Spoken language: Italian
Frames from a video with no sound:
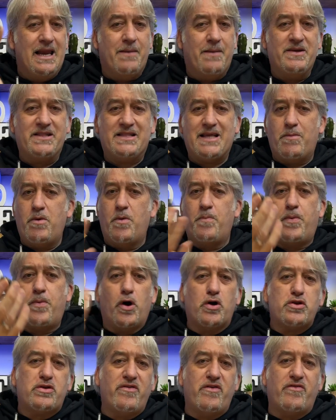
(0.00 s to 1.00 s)
la mettiamo un
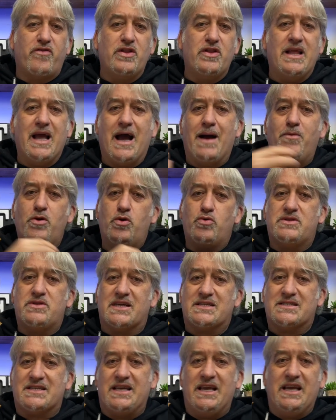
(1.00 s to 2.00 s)
po' dove vogliamo, in un
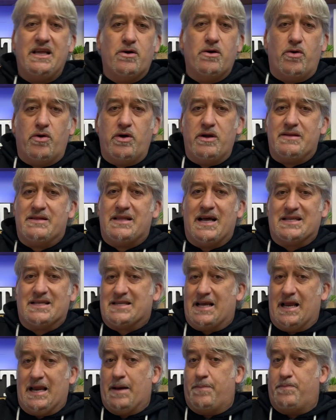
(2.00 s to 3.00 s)
taschino, o in
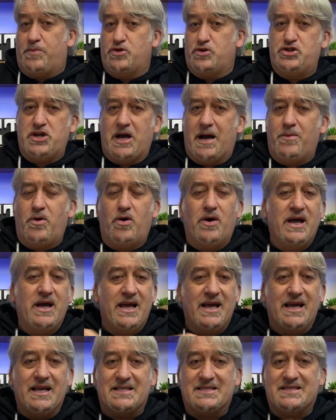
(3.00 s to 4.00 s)
tasca la appoggiamo
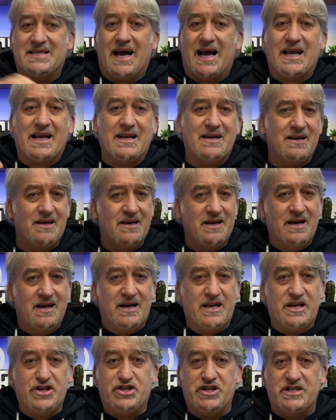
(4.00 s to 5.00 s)
e zac
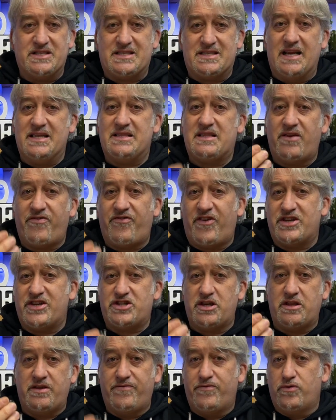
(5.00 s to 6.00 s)
registra
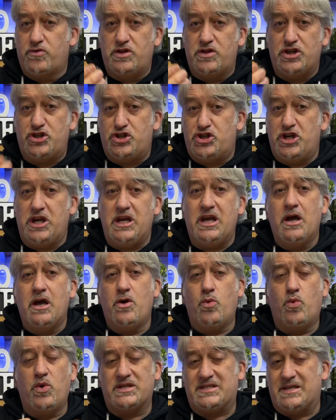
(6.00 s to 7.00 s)
interfaccia TV
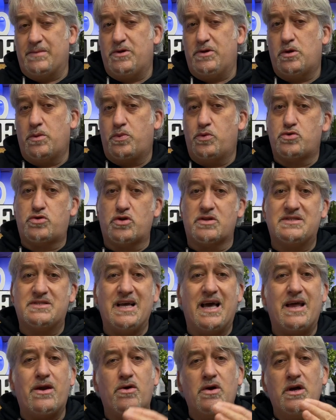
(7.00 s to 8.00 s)
USB
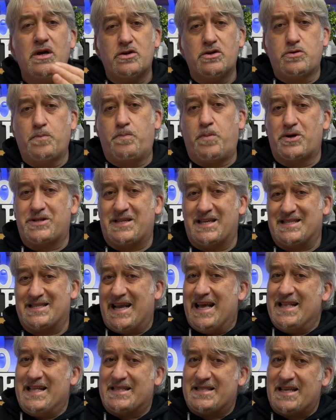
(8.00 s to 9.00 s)
2.0, supporta
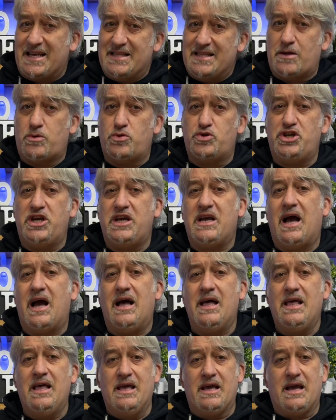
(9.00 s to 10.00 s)
scheda 32
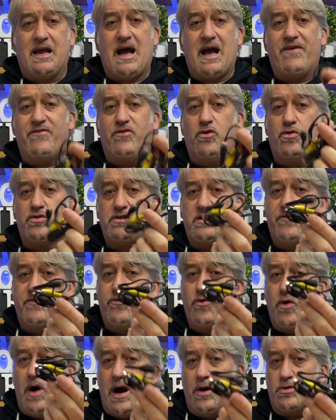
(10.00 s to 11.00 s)
GB, cavo TV
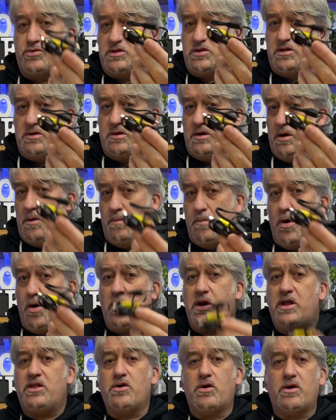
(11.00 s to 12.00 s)
out
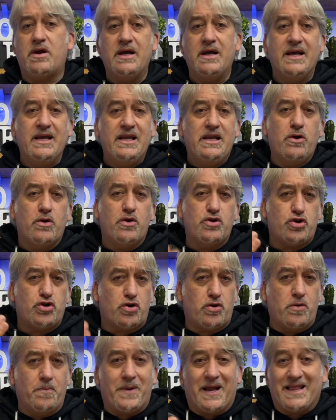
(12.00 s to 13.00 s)
monitor. Io ne
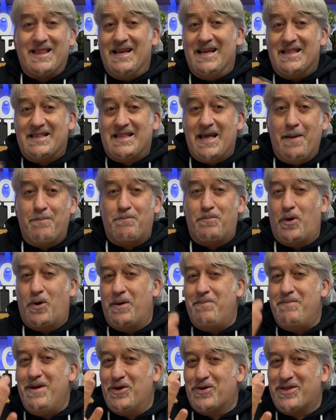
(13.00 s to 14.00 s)
ho comprate nel tempo
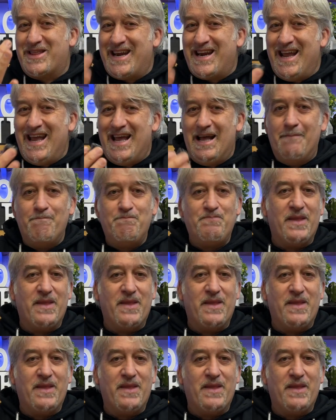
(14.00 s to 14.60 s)
almeno 3